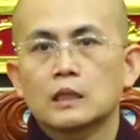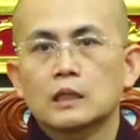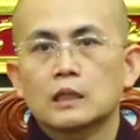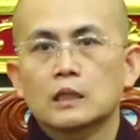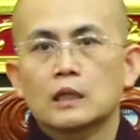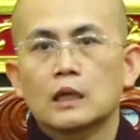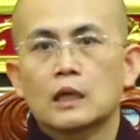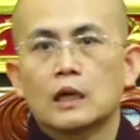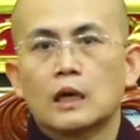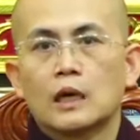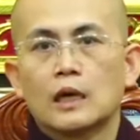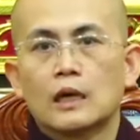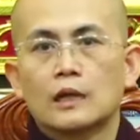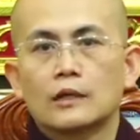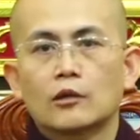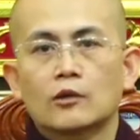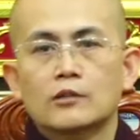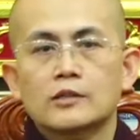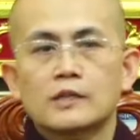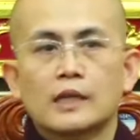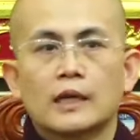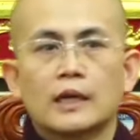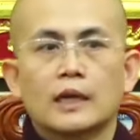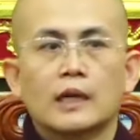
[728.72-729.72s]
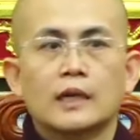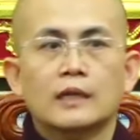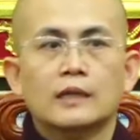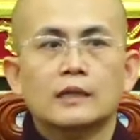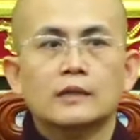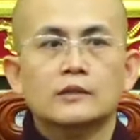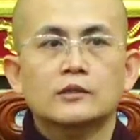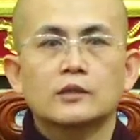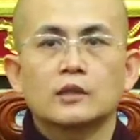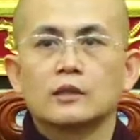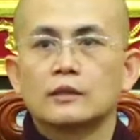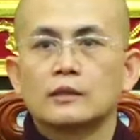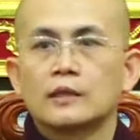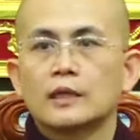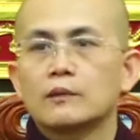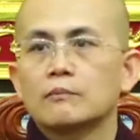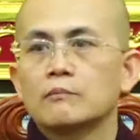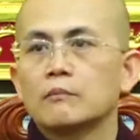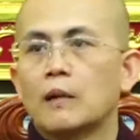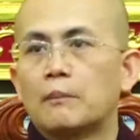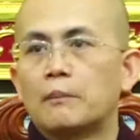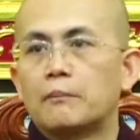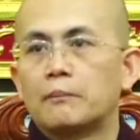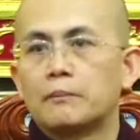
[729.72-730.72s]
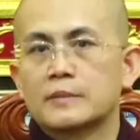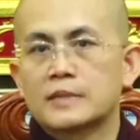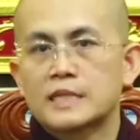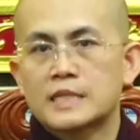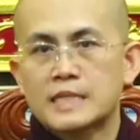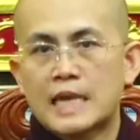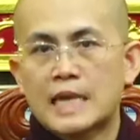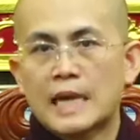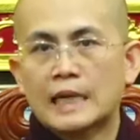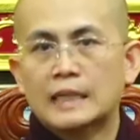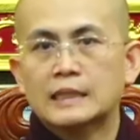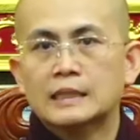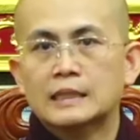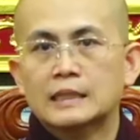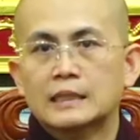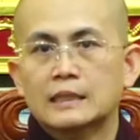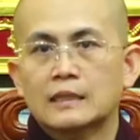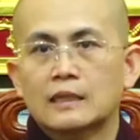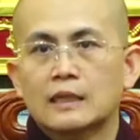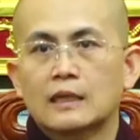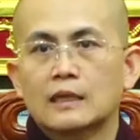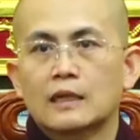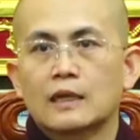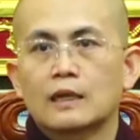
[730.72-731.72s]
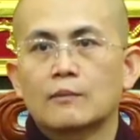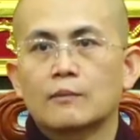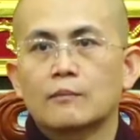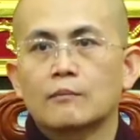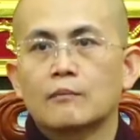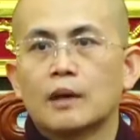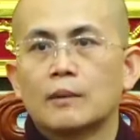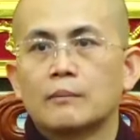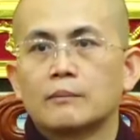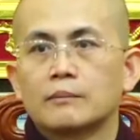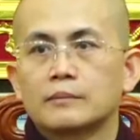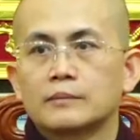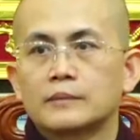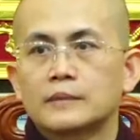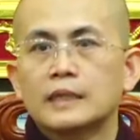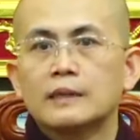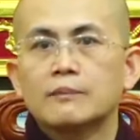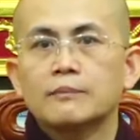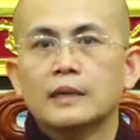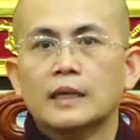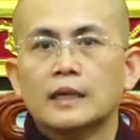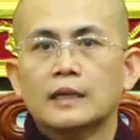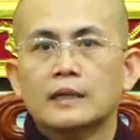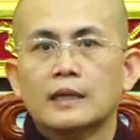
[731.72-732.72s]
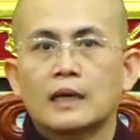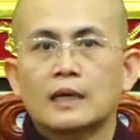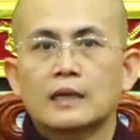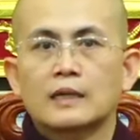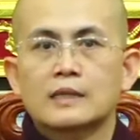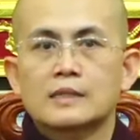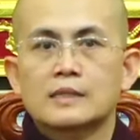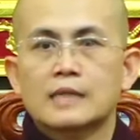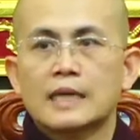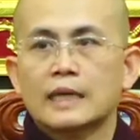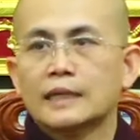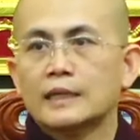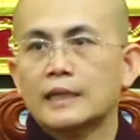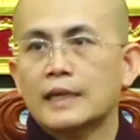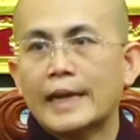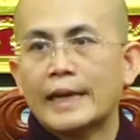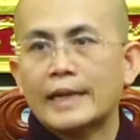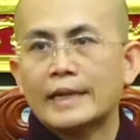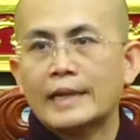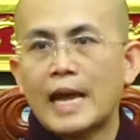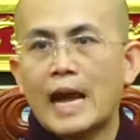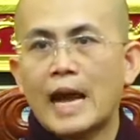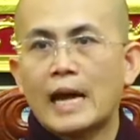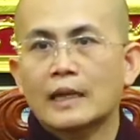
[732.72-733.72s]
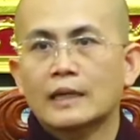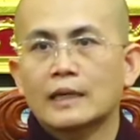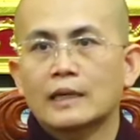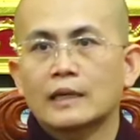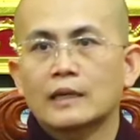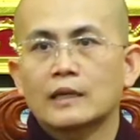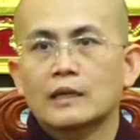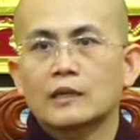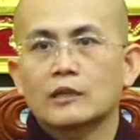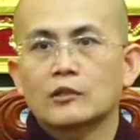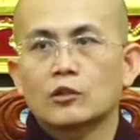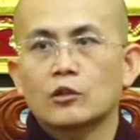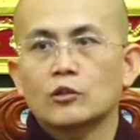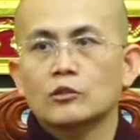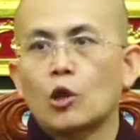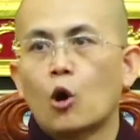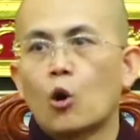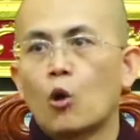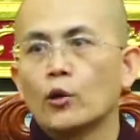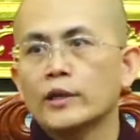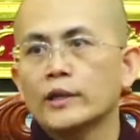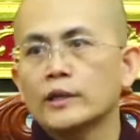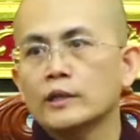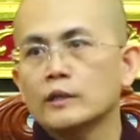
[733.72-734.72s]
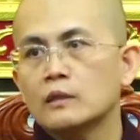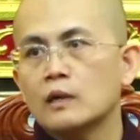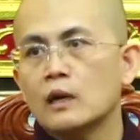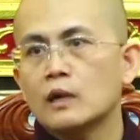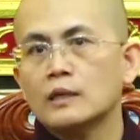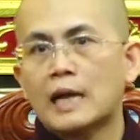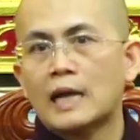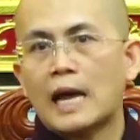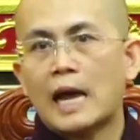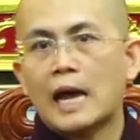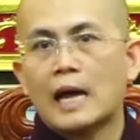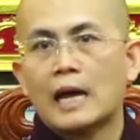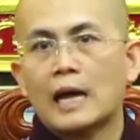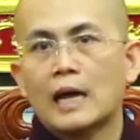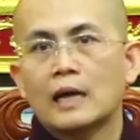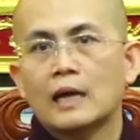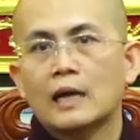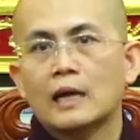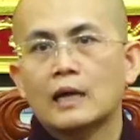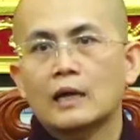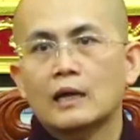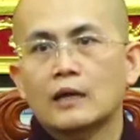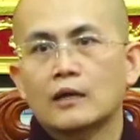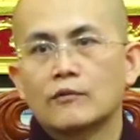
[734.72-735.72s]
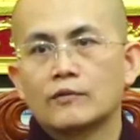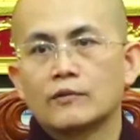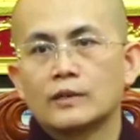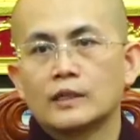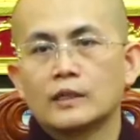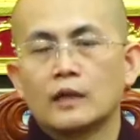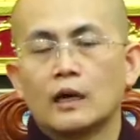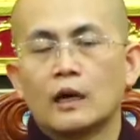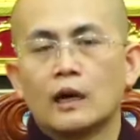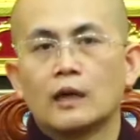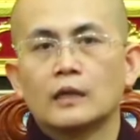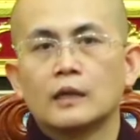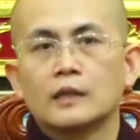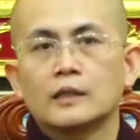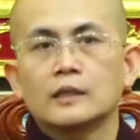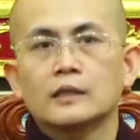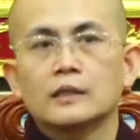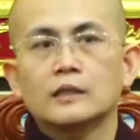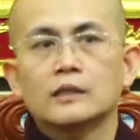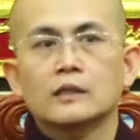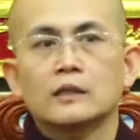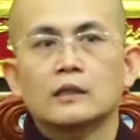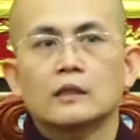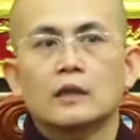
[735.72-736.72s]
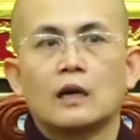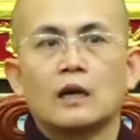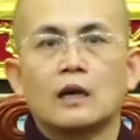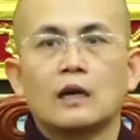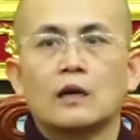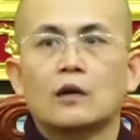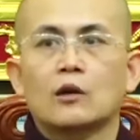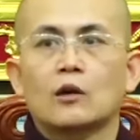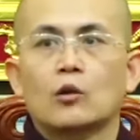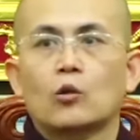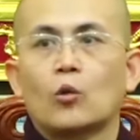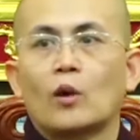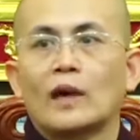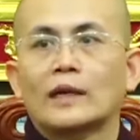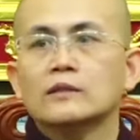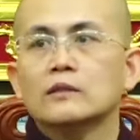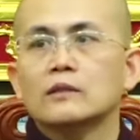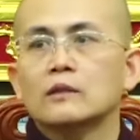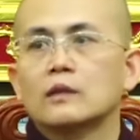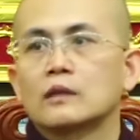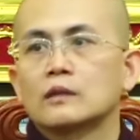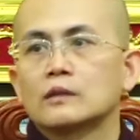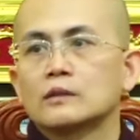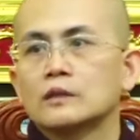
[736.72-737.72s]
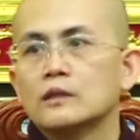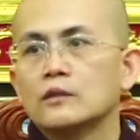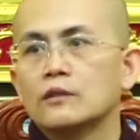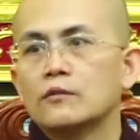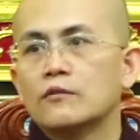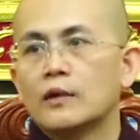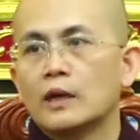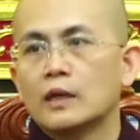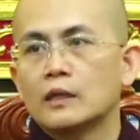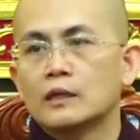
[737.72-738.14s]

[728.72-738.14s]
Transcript: à, nó sẽ trở nên bầm xanh à, bầm tím hay là xanh đen nặng nó thối rữa ra vị ấy à, quán tưởng như vậy